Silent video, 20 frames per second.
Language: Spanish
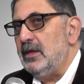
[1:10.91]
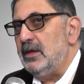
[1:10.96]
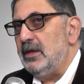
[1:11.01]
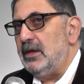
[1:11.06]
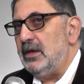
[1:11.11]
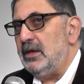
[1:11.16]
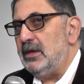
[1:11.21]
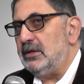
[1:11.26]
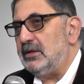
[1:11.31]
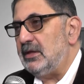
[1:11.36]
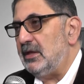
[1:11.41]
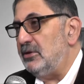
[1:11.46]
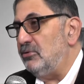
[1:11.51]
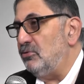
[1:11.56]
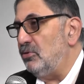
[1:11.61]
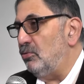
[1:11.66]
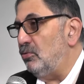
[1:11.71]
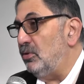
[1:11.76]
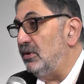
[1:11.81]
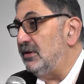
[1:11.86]
eh,
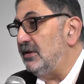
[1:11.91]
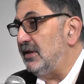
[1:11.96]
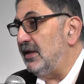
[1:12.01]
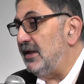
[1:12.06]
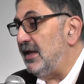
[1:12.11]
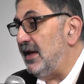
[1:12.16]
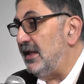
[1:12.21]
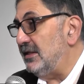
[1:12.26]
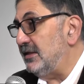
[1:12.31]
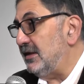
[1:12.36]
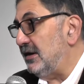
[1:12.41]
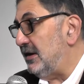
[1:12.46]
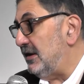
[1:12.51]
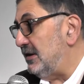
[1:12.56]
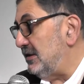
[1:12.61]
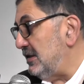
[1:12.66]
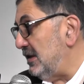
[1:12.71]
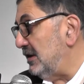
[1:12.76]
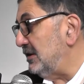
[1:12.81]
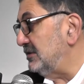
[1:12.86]
teniendo en cuenta la alta
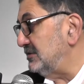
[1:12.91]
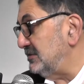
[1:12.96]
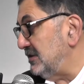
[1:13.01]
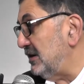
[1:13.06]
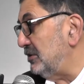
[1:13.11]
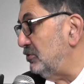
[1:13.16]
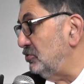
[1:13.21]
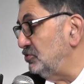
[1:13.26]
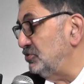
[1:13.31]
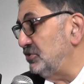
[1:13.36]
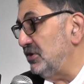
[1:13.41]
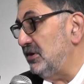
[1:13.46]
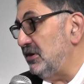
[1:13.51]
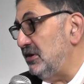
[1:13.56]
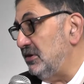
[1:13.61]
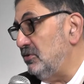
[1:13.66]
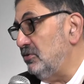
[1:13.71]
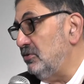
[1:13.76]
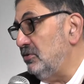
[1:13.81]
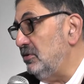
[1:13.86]
calidad que se ha
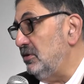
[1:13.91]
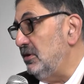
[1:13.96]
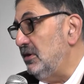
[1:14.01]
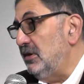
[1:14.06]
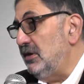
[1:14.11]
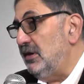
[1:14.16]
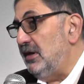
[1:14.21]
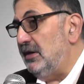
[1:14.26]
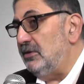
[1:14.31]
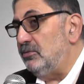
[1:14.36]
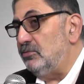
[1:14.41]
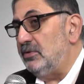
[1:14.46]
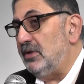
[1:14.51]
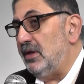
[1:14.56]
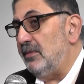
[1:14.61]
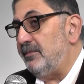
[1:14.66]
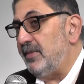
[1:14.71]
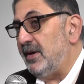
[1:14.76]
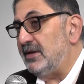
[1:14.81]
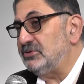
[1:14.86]
conseguido en un
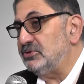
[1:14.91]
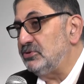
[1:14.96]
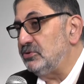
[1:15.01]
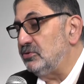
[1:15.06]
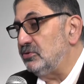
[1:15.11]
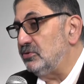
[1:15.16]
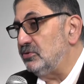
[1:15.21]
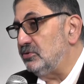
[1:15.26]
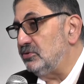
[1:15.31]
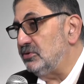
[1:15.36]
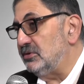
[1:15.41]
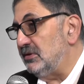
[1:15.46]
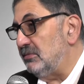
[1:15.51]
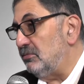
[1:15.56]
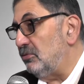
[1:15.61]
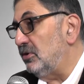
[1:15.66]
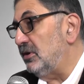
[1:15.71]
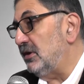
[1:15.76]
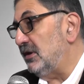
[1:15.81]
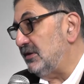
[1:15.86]
espacio
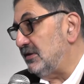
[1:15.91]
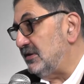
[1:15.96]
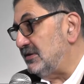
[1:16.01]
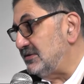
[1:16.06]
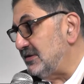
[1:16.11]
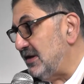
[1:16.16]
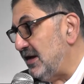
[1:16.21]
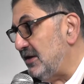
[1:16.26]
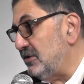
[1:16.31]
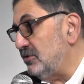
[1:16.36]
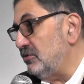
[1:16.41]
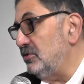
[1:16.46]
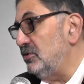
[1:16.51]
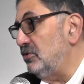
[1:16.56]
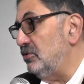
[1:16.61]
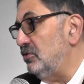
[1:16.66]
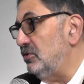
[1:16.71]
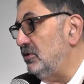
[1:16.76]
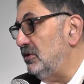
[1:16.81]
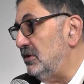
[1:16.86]
democratizado y
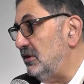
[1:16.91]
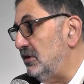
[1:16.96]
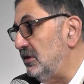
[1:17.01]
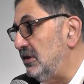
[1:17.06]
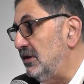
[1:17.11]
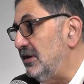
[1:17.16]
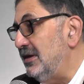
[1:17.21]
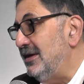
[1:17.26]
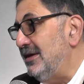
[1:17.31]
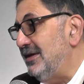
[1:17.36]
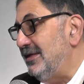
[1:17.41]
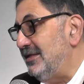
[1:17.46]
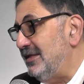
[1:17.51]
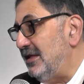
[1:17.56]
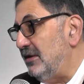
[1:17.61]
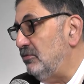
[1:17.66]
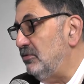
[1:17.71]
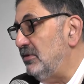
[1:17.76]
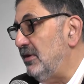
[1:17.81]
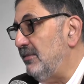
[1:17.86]
donde
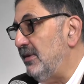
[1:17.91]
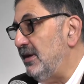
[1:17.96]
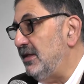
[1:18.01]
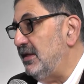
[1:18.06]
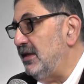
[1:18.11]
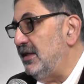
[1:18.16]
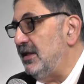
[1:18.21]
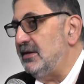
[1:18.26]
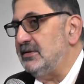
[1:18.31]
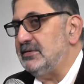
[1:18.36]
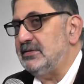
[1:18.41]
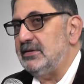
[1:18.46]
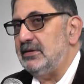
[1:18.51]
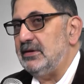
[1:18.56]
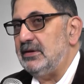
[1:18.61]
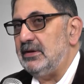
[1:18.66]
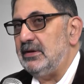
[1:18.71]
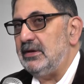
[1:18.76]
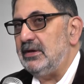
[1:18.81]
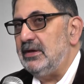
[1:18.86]
de alguna manera
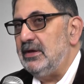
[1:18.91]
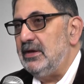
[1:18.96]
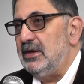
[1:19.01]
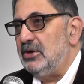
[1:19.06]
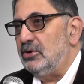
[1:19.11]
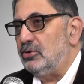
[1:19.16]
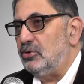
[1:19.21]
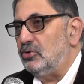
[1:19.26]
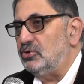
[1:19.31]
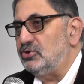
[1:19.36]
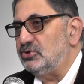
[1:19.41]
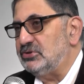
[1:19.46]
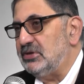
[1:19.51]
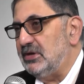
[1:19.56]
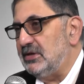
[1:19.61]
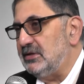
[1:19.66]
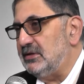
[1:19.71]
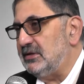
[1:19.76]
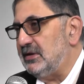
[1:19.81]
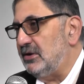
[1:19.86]
se
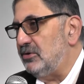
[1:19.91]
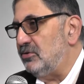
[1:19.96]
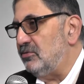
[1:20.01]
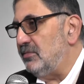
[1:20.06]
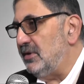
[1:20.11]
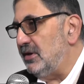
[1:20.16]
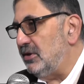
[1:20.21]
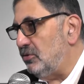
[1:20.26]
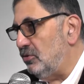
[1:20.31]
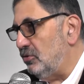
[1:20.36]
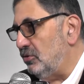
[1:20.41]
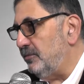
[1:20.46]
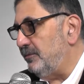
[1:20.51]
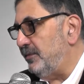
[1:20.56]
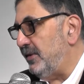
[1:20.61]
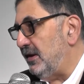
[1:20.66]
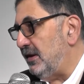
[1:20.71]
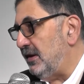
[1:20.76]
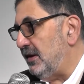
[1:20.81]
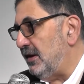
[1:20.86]
concentra lo mejor
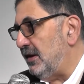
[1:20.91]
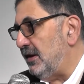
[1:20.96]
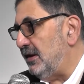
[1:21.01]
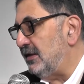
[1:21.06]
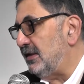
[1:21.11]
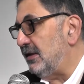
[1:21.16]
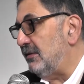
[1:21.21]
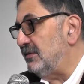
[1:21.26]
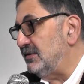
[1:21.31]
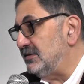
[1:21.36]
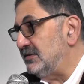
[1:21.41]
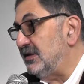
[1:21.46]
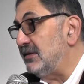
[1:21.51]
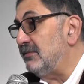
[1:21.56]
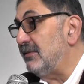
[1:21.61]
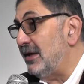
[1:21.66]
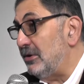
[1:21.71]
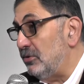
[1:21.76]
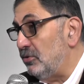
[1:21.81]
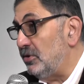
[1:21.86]
para establecer
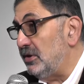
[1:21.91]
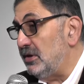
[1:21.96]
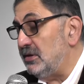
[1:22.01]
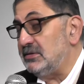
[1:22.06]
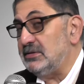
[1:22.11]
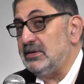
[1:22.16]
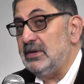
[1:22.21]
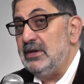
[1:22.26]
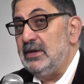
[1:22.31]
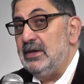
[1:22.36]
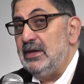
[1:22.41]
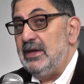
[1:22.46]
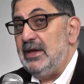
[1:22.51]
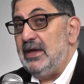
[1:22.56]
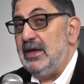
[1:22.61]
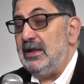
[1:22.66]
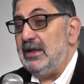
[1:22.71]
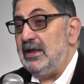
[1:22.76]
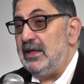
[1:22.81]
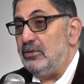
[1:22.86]
valores
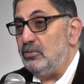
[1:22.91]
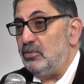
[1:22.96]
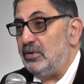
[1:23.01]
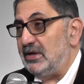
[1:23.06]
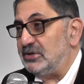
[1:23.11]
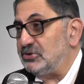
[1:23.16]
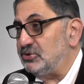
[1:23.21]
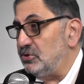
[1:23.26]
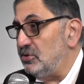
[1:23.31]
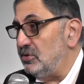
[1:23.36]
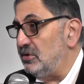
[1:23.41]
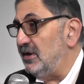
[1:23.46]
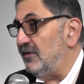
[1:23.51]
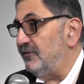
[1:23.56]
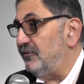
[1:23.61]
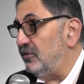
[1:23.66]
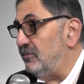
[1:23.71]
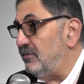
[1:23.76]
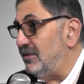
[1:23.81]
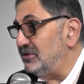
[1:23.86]
en la educación, la
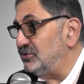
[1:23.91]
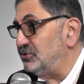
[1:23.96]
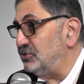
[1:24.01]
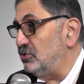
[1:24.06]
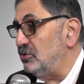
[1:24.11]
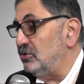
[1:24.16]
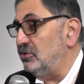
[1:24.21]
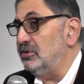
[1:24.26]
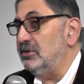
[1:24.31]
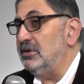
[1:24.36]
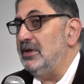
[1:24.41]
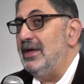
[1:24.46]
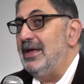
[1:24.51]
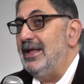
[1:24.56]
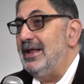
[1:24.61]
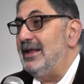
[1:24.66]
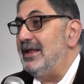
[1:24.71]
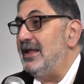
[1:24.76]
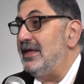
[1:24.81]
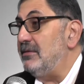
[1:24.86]
formación,
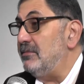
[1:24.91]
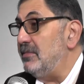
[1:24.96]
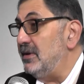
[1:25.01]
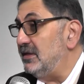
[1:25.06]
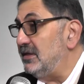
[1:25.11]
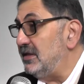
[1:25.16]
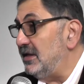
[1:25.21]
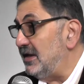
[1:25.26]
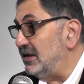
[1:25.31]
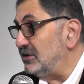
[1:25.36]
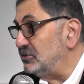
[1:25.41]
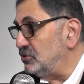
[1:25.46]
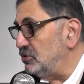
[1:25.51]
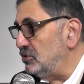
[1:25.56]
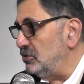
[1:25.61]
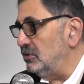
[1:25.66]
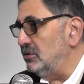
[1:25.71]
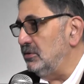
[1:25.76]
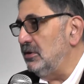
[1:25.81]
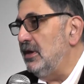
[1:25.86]
la
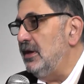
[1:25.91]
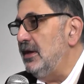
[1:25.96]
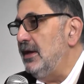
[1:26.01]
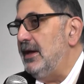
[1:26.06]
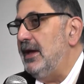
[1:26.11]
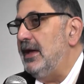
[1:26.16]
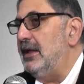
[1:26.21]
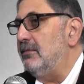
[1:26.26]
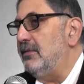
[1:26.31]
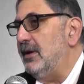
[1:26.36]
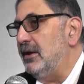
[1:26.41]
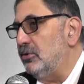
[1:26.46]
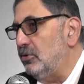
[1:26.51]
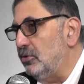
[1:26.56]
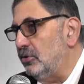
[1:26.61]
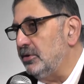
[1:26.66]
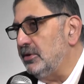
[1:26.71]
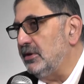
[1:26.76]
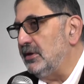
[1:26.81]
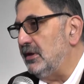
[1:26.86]
investigación, el
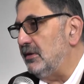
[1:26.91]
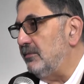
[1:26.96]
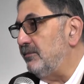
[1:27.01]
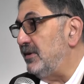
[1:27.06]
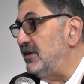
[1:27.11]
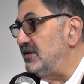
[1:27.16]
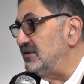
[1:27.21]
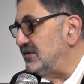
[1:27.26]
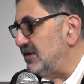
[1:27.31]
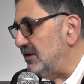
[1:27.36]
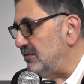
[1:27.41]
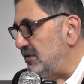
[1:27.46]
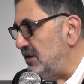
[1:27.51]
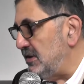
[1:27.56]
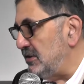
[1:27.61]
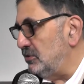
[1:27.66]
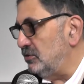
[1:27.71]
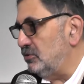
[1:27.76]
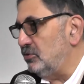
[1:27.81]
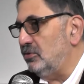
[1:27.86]
valor del
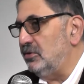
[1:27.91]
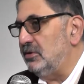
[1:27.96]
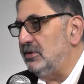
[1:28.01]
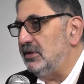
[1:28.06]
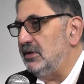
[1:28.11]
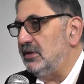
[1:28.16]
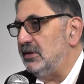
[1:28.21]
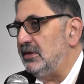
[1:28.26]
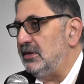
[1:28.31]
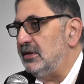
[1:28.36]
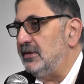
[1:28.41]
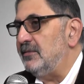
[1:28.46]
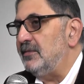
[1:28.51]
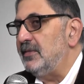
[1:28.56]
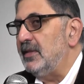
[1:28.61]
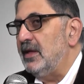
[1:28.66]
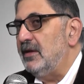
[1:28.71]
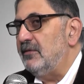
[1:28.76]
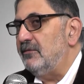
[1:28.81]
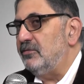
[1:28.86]
pensamiento y de
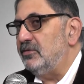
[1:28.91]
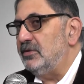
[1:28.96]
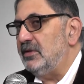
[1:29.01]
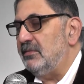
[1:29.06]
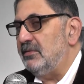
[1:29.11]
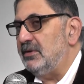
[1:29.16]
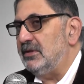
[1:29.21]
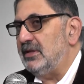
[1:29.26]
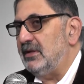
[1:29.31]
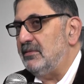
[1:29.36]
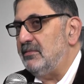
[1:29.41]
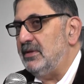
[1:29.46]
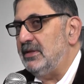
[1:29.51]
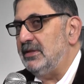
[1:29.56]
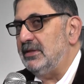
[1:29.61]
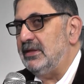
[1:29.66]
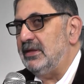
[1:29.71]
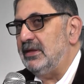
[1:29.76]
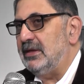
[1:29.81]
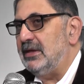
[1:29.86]

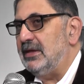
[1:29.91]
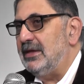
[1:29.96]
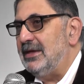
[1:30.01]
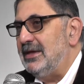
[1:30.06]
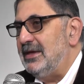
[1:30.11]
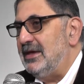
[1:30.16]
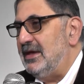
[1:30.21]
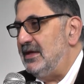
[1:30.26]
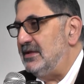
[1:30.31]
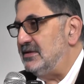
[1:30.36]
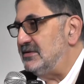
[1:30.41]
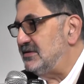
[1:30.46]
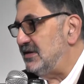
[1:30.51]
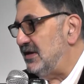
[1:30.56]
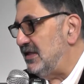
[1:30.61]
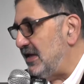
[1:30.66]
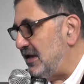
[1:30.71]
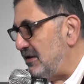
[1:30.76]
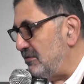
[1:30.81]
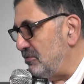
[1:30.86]
fundamentalmente el
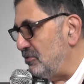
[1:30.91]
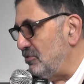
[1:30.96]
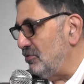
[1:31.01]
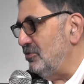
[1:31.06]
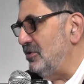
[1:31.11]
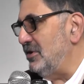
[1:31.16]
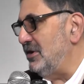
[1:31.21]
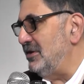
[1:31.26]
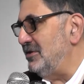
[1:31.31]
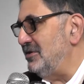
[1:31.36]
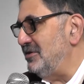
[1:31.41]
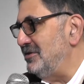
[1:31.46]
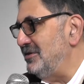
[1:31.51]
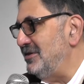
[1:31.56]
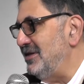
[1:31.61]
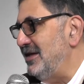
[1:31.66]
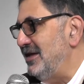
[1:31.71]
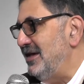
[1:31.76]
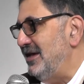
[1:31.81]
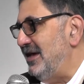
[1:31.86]
cerebro
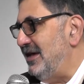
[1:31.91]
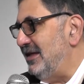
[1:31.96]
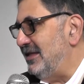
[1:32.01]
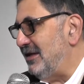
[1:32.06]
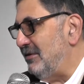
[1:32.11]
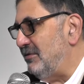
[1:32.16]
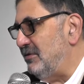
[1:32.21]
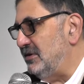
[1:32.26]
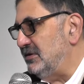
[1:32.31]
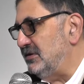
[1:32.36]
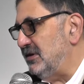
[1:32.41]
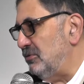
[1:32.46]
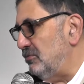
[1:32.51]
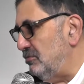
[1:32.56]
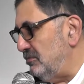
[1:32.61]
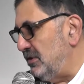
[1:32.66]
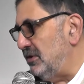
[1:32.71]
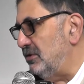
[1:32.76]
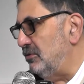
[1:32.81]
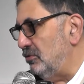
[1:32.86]
en establecer
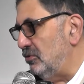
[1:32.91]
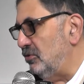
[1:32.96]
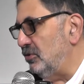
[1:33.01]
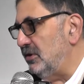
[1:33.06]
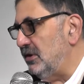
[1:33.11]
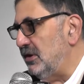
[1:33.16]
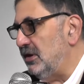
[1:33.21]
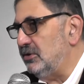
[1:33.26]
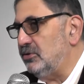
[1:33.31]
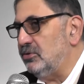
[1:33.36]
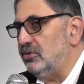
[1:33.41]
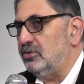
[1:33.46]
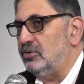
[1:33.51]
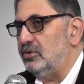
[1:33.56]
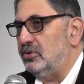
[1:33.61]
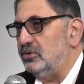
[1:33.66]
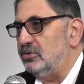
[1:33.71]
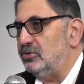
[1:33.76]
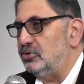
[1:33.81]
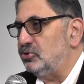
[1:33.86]
un vínculo directo
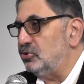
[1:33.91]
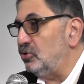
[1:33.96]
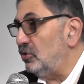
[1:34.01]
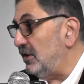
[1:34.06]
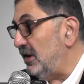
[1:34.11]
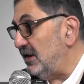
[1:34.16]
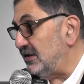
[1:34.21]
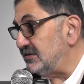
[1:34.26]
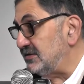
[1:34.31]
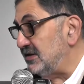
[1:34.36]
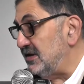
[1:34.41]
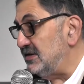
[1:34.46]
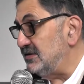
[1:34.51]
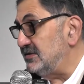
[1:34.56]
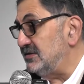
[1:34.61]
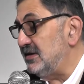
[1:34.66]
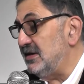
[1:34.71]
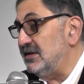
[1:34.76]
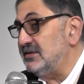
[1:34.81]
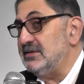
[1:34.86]
con todas las
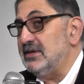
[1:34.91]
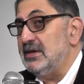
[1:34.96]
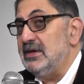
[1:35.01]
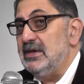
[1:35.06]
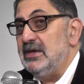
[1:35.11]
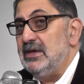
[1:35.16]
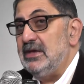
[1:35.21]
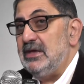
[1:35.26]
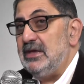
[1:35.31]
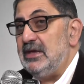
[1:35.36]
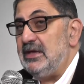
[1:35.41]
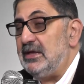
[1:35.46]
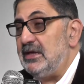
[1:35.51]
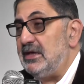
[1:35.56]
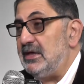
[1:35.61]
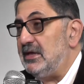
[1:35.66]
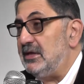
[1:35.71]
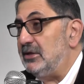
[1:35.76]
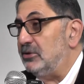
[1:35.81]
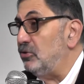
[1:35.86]
ciencias
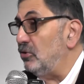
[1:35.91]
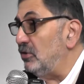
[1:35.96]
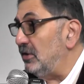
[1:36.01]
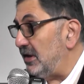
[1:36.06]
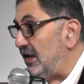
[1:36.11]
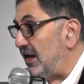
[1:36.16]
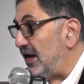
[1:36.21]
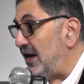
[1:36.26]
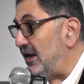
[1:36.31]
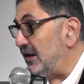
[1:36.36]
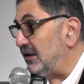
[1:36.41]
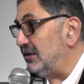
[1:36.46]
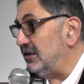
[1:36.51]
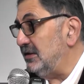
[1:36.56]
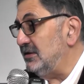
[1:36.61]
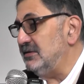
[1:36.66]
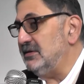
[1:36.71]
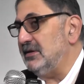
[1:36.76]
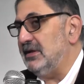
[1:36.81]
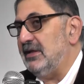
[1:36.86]
y todas las
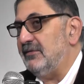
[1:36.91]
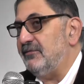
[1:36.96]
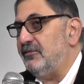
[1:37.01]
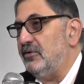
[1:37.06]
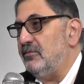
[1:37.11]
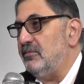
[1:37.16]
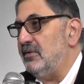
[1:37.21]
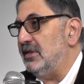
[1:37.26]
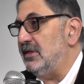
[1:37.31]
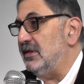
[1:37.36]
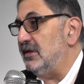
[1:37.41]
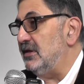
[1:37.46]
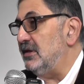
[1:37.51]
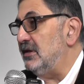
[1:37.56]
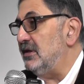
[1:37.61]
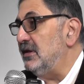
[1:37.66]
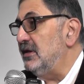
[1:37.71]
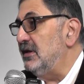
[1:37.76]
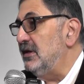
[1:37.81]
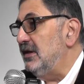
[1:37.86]
artes, la forma
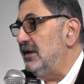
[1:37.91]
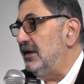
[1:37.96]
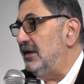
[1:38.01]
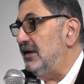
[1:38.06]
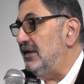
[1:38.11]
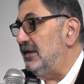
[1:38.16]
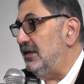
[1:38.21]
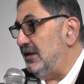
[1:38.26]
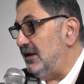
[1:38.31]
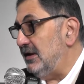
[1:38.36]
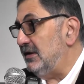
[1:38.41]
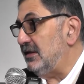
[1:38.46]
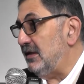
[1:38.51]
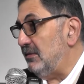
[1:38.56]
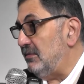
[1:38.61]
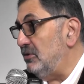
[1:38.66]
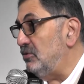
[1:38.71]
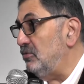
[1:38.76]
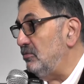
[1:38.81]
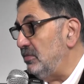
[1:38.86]
de generar
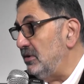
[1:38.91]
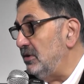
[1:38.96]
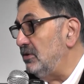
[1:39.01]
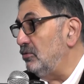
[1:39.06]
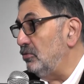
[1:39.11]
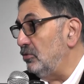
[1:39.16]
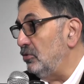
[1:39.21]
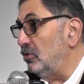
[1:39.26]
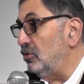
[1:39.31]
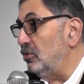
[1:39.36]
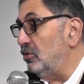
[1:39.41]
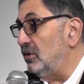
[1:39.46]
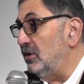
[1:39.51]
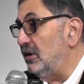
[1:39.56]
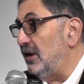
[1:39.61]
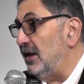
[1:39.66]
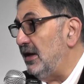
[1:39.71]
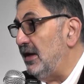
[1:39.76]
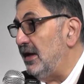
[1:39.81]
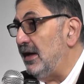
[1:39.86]
también un vínculo
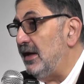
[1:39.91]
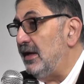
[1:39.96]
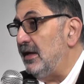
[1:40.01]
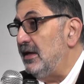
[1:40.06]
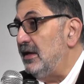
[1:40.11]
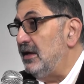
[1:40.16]
con la,